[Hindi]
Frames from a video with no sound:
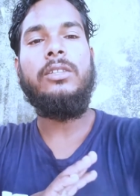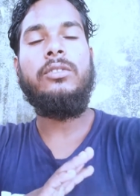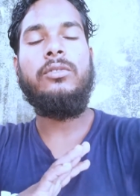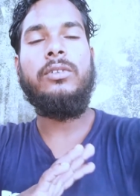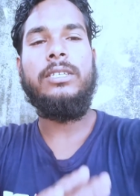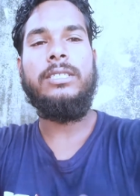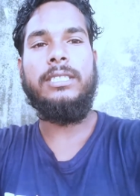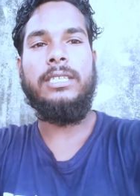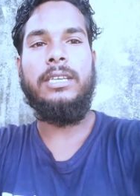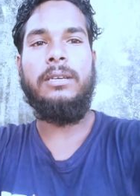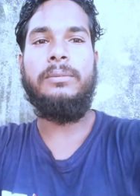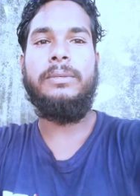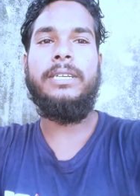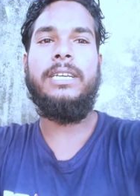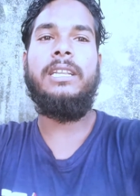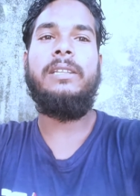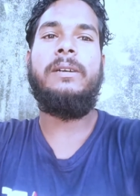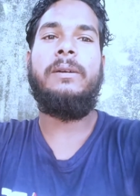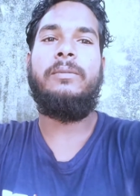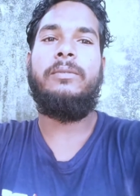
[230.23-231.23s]
बस ए बी के
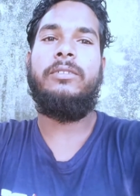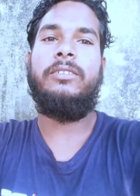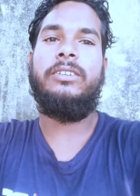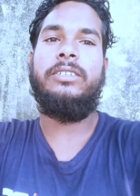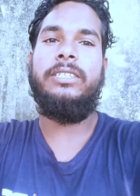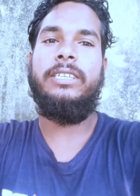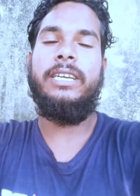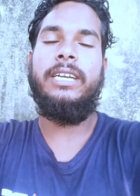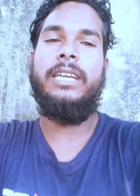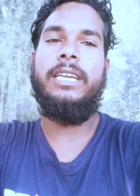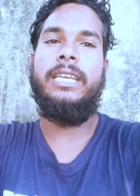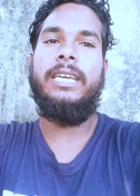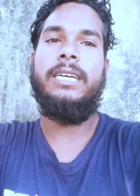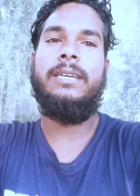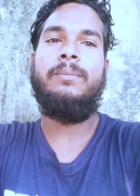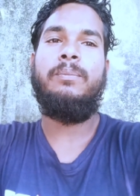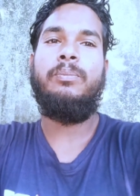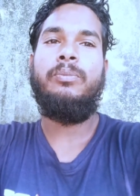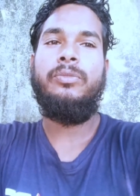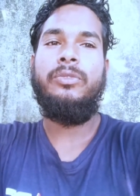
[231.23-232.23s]
लिए अगर देख लिया
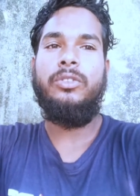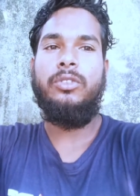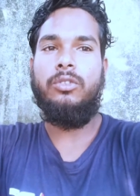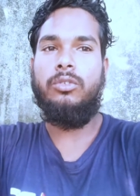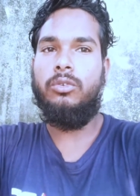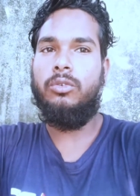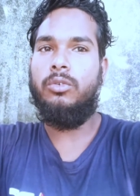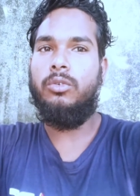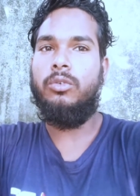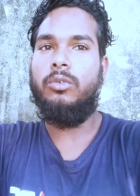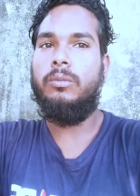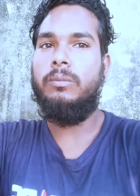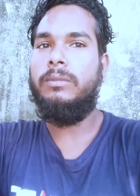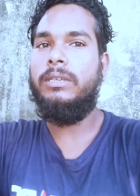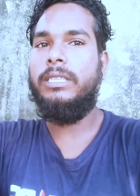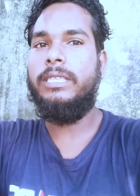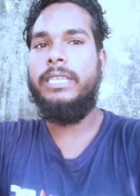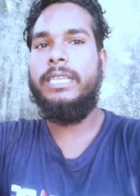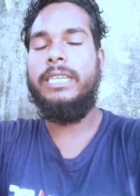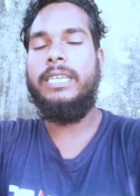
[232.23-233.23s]
तो
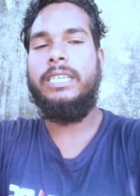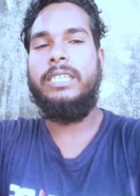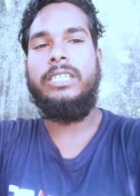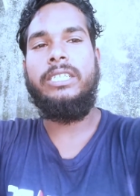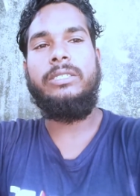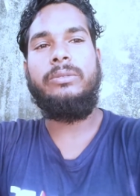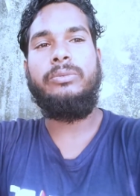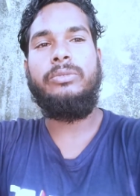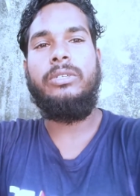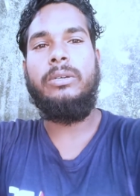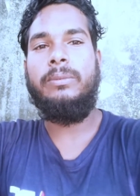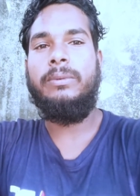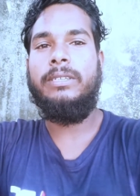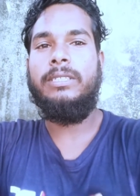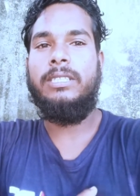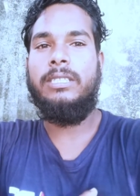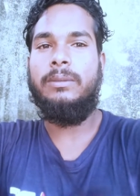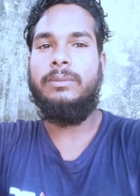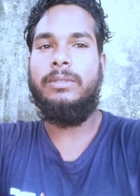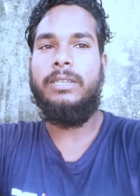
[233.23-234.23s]
मिलते हैं ना नेक्स्ट वीडियो में
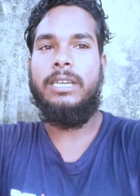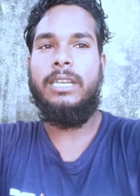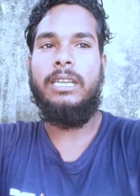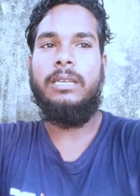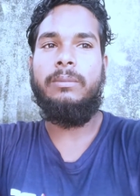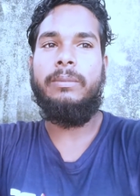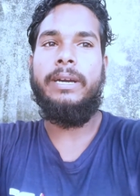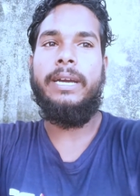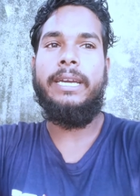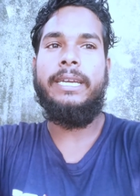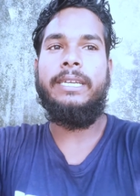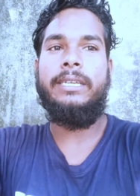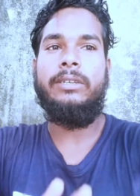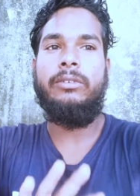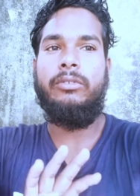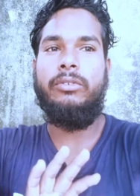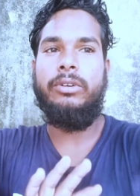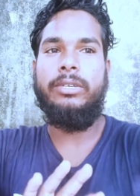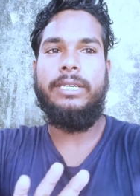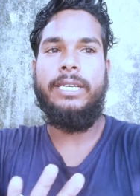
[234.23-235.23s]
तब तक ले बाय
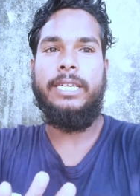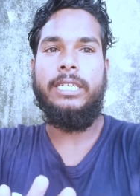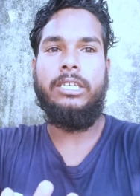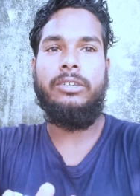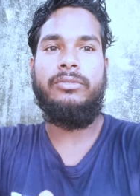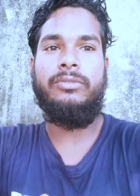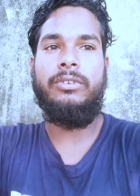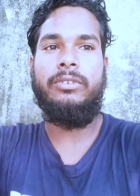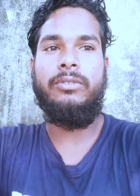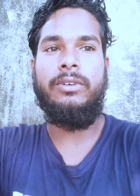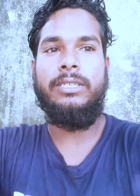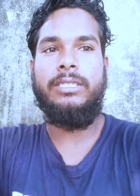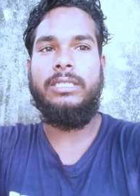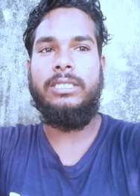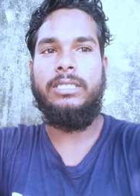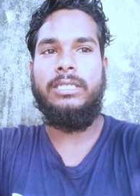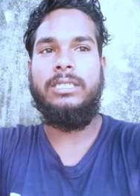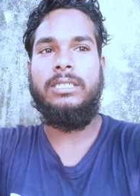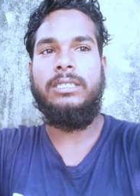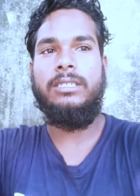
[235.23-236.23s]
और थैंक यू फॉर
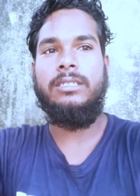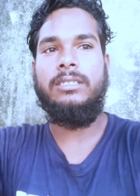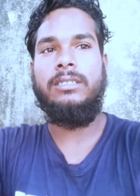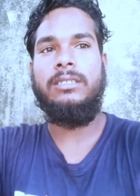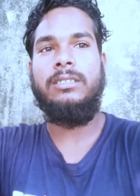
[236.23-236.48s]
वॉचिंग